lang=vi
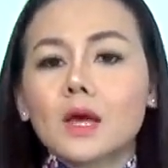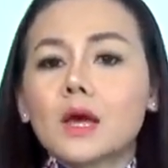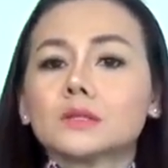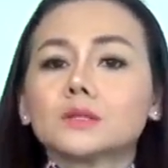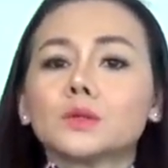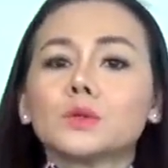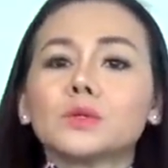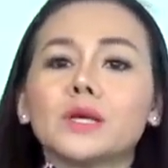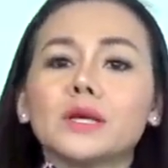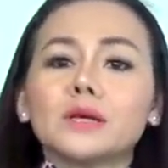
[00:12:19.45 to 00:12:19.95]

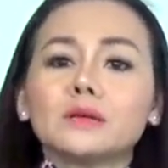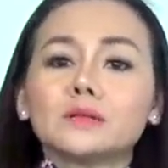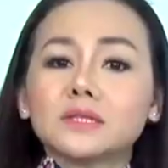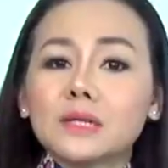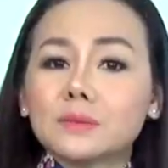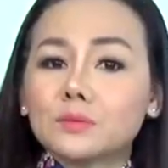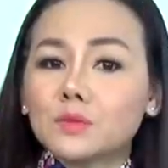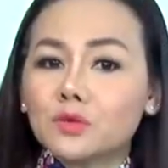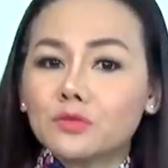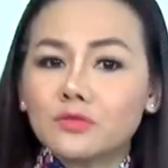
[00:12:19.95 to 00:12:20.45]
Tuy nhiên,
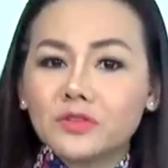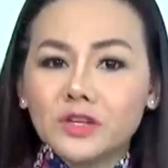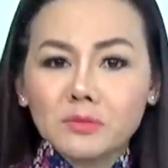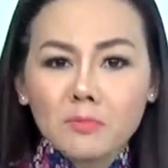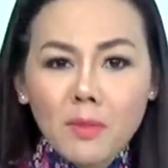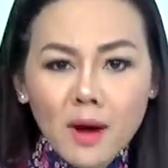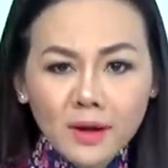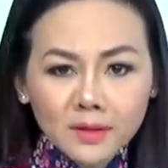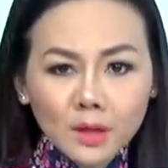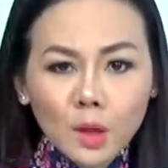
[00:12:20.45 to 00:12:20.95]
trạm thu phí
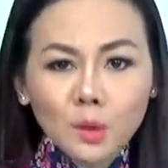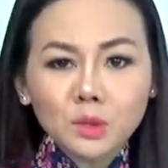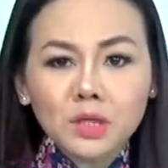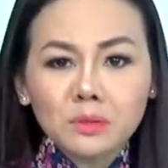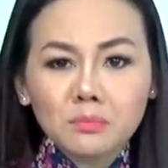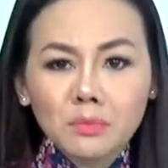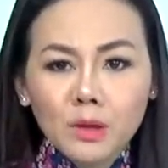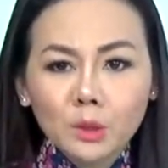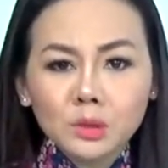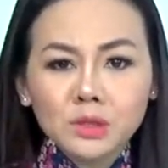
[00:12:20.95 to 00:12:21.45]
BOT cầu
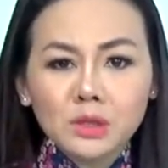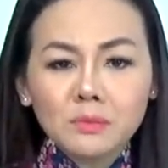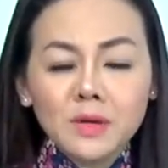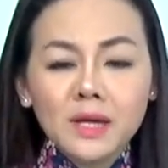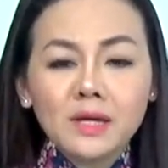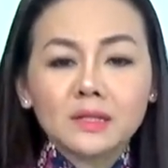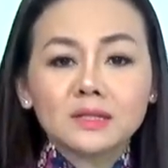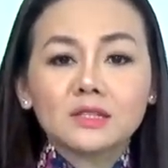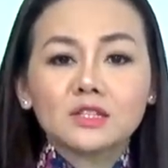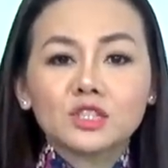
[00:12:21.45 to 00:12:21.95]
Rạch Miễu cho
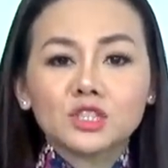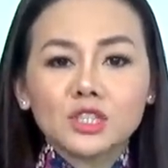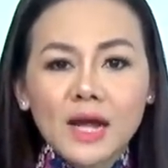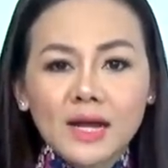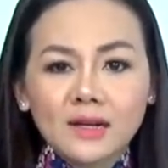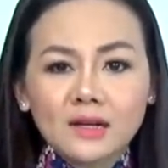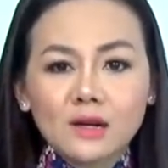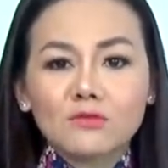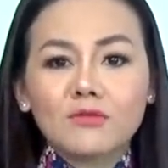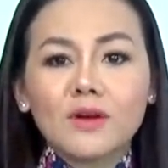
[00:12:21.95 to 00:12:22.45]
biết từ
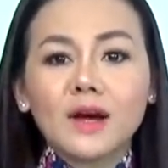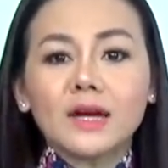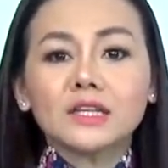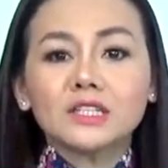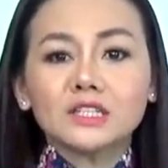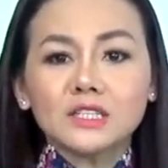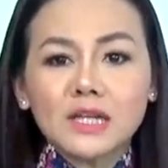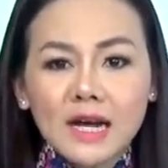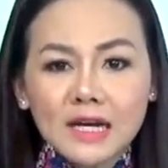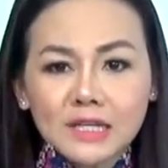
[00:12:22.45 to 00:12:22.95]
sáng đã phải
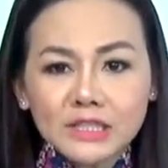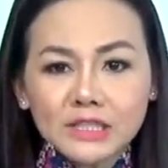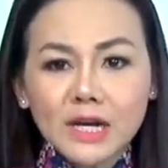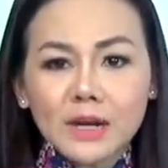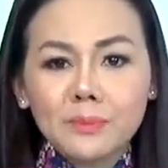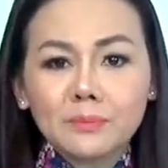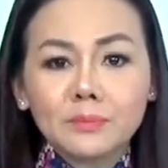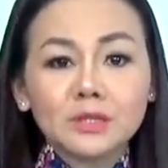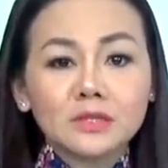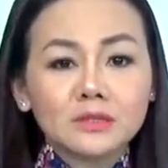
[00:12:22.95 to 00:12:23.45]
xả
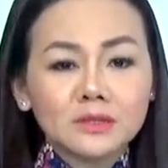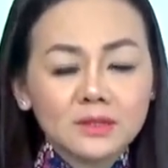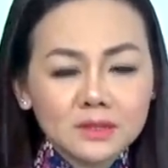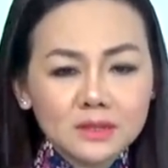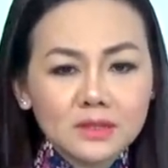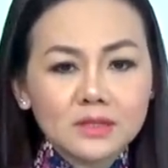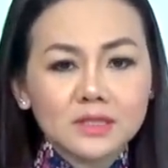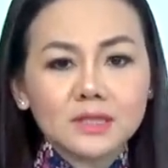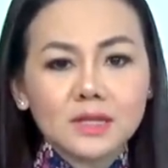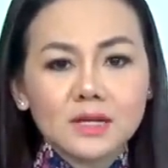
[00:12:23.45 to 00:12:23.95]
trạm hướng
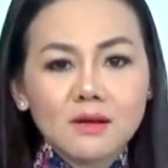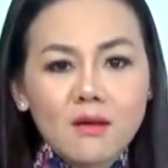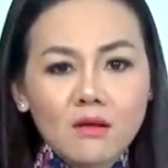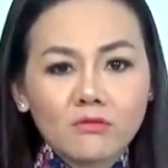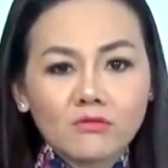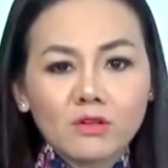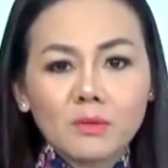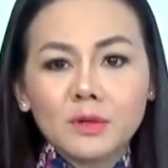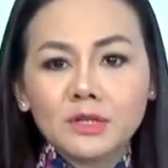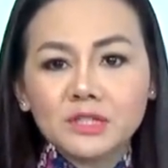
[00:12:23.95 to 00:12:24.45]
từ Sài
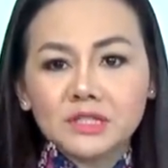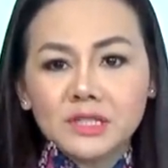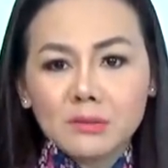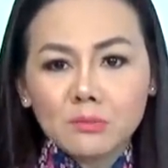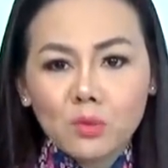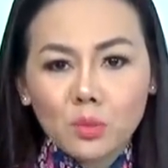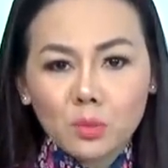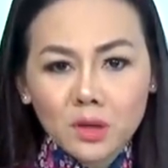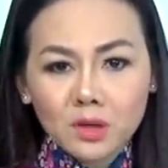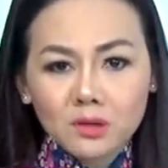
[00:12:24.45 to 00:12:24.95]
Gòn về Bến Tre
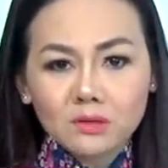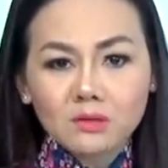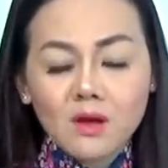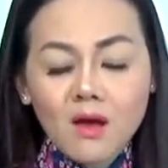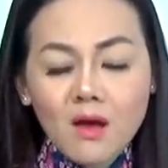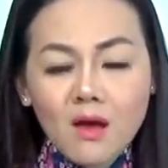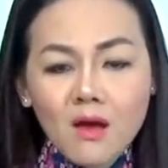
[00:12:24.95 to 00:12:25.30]
một lần